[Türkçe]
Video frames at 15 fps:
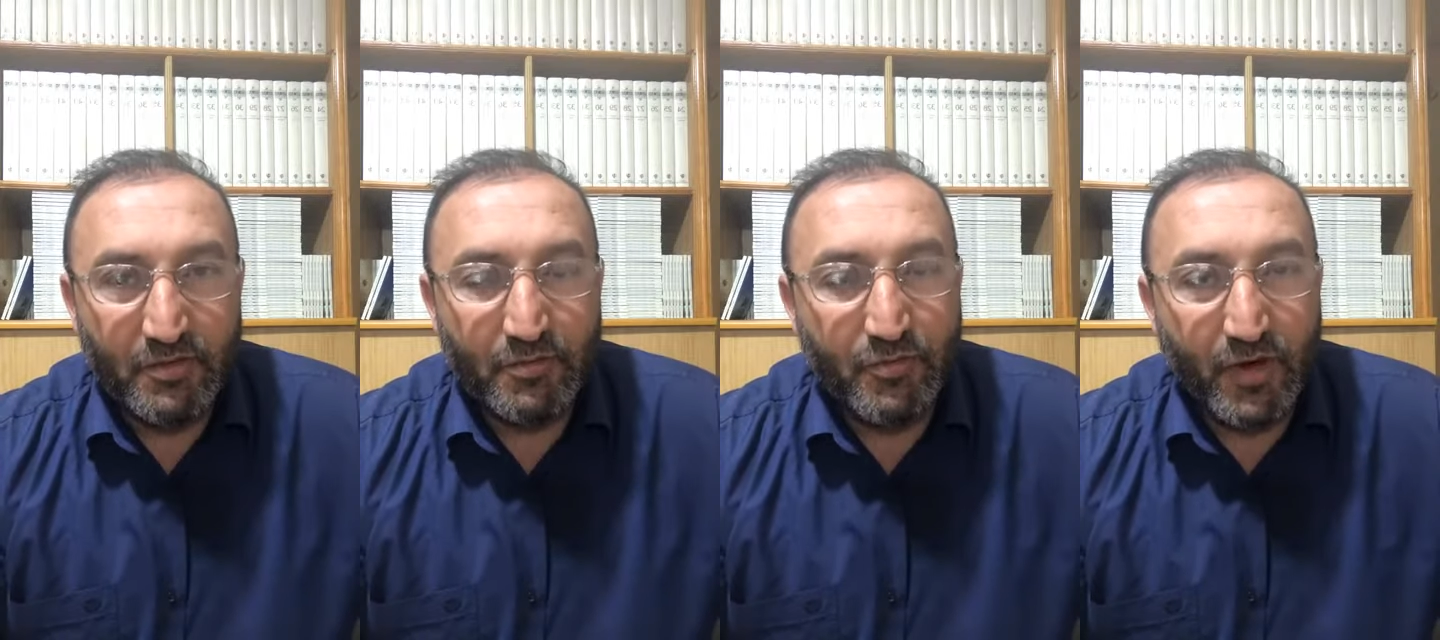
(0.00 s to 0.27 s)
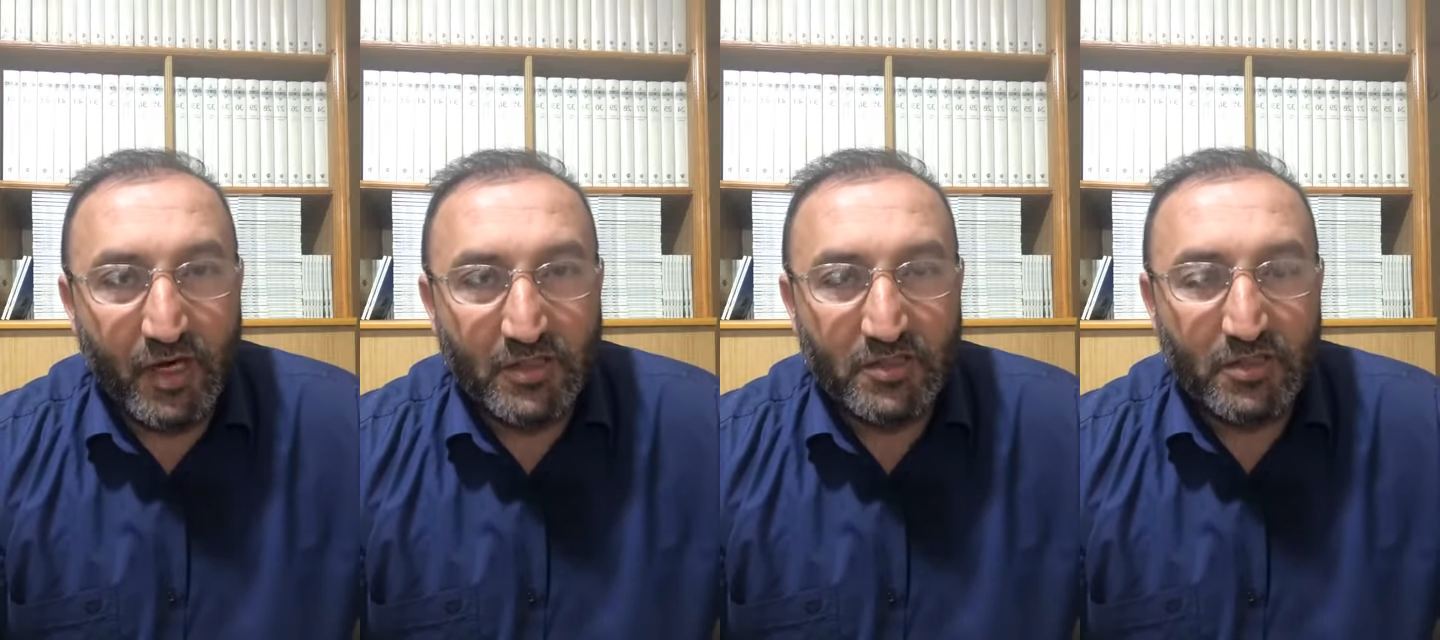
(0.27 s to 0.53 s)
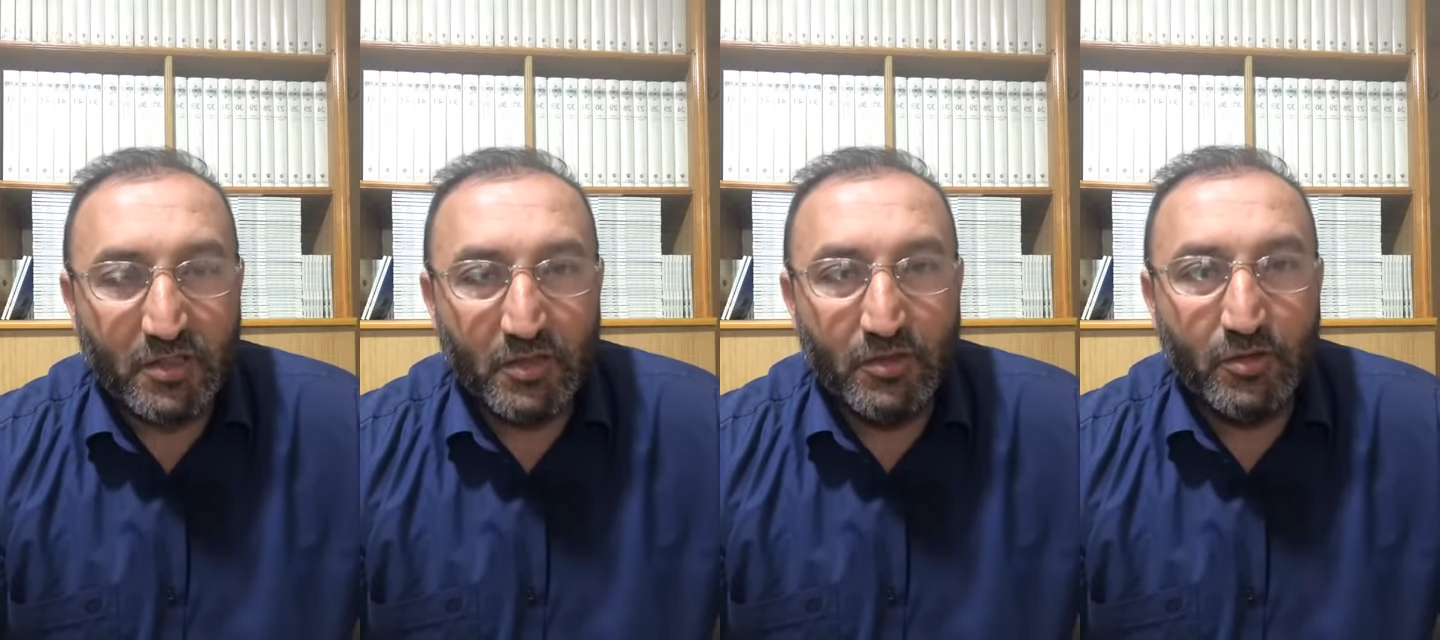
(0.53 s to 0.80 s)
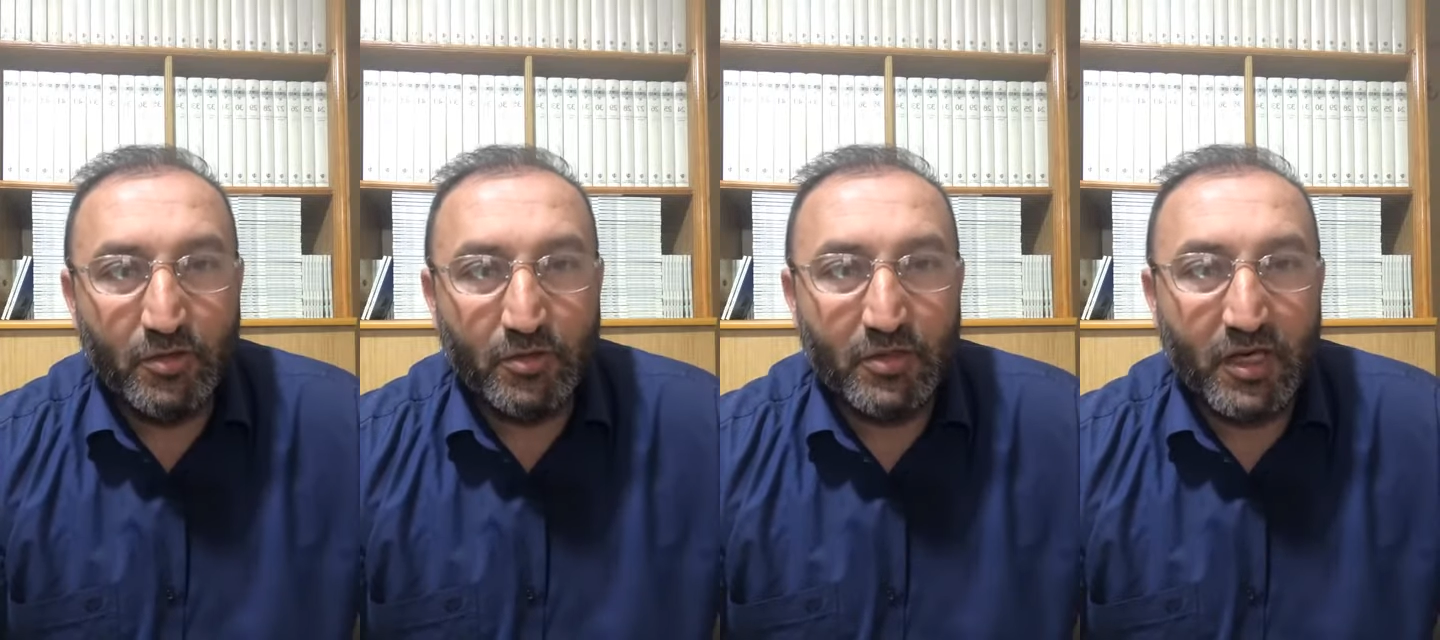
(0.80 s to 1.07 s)
farz
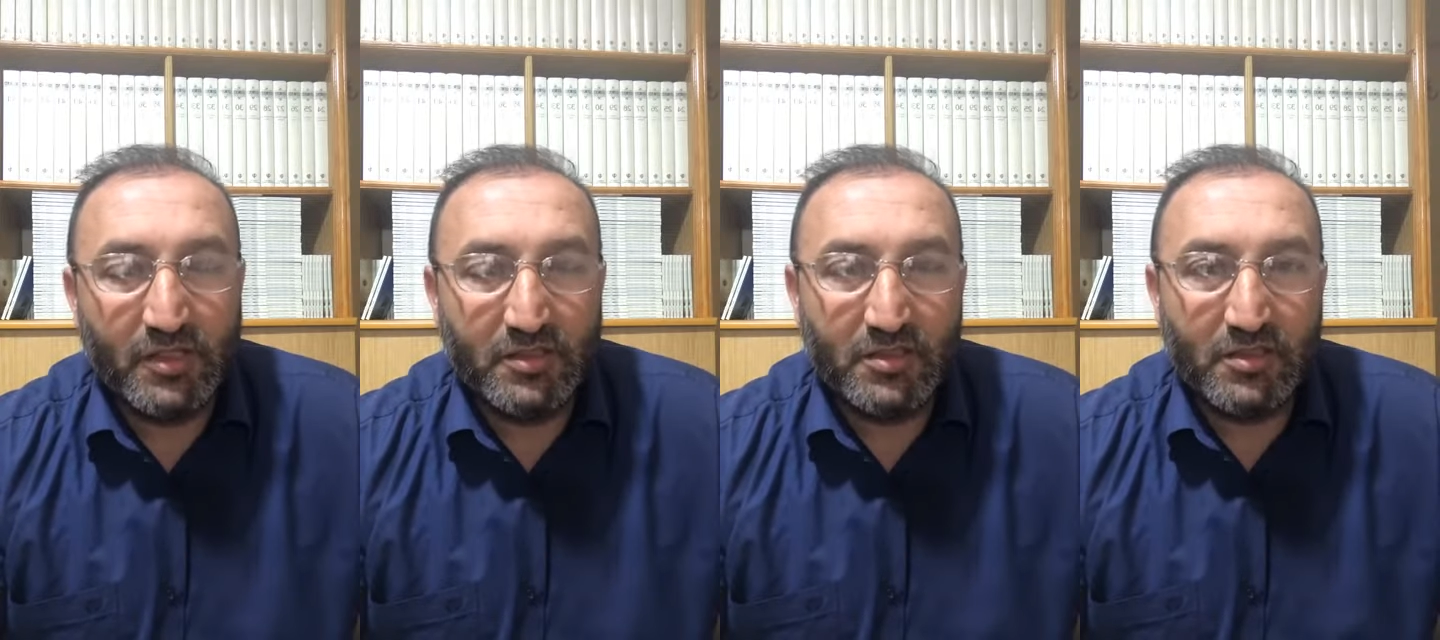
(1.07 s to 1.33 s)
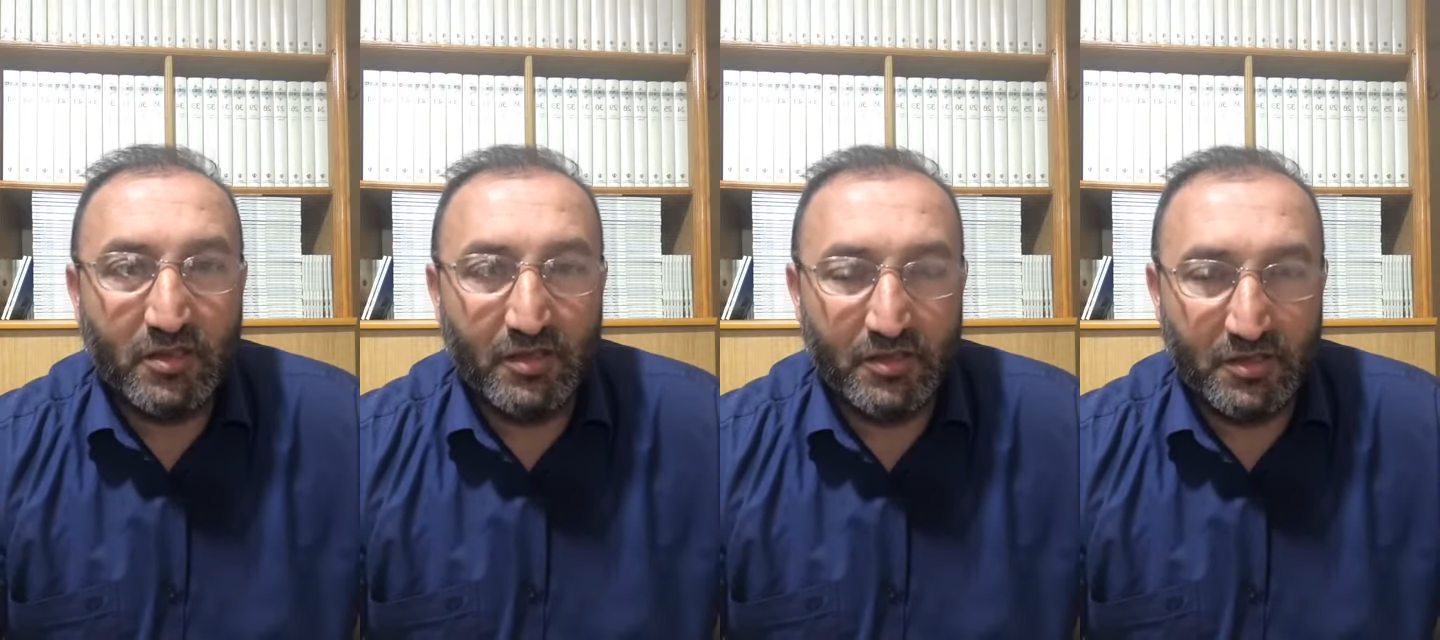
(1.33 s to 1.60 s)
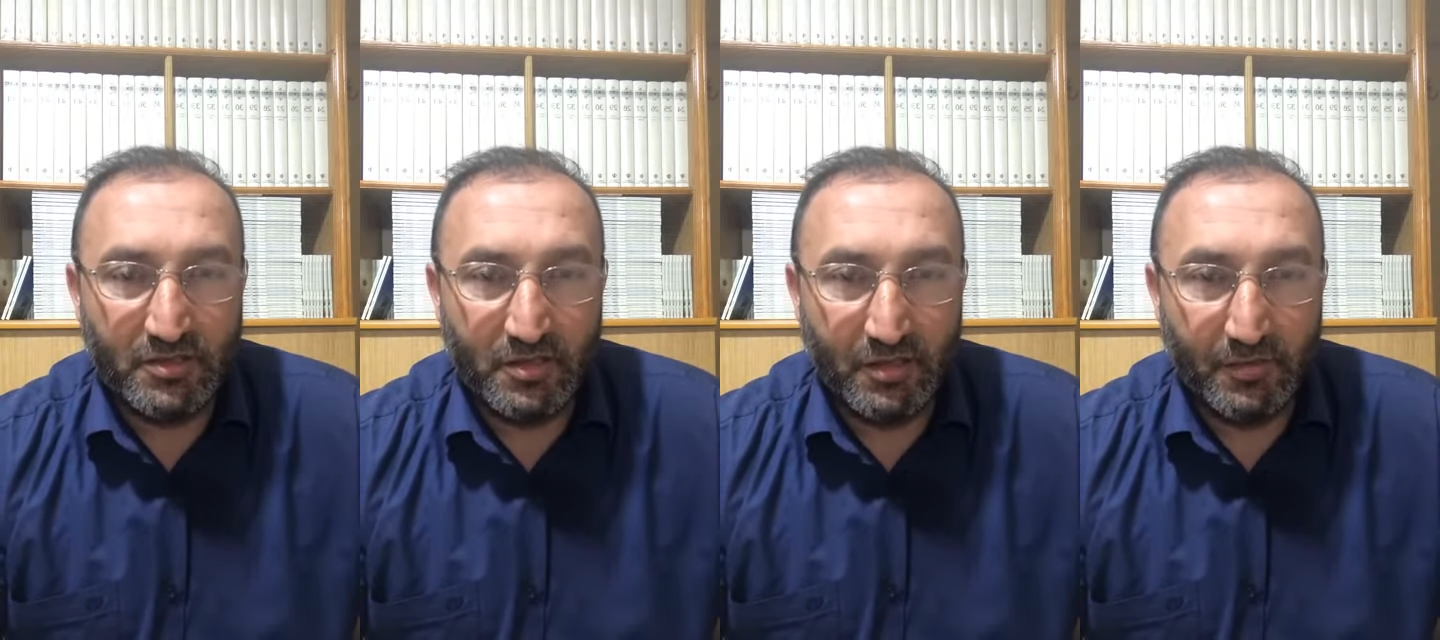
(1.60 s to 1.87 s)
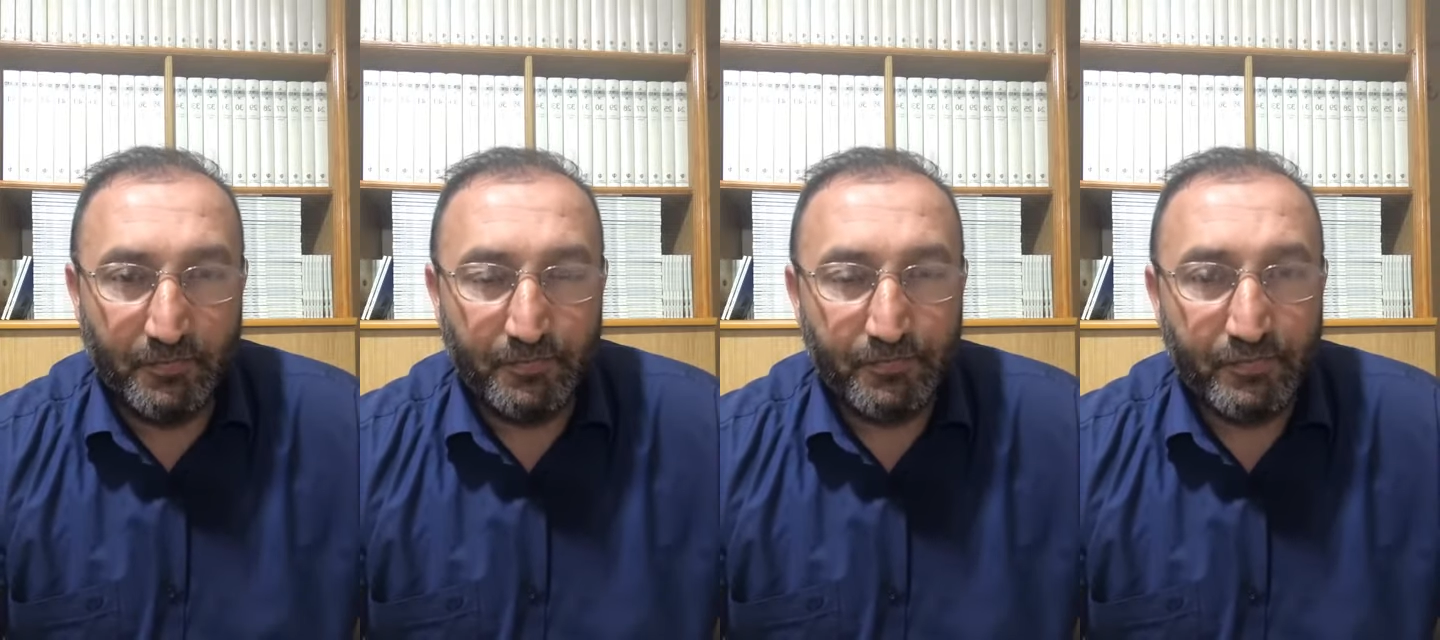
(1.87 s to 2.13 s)
kılıyordu aziz
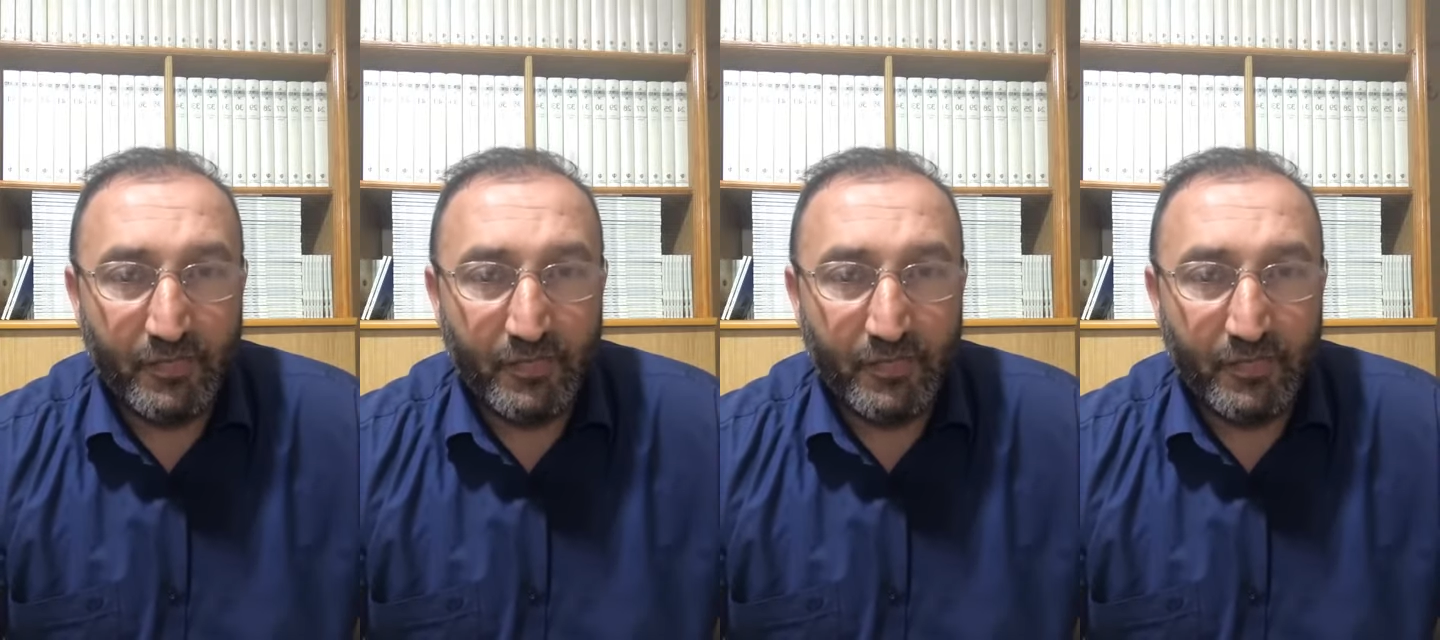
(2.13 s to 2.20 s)
kardeşlerim.